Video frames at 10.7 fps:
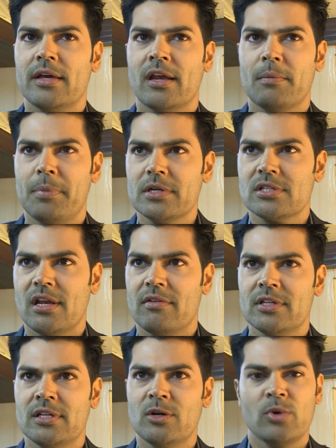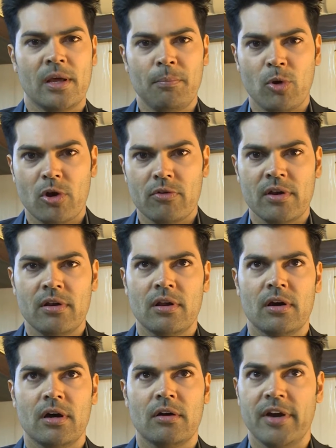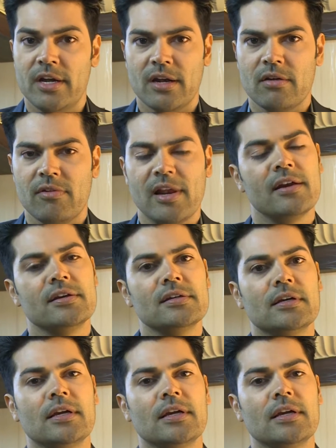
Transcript: எனக்கு பர்சனலாக வந்து உன்னை போல் ஒருவன் வேட்டியாட விளையாடு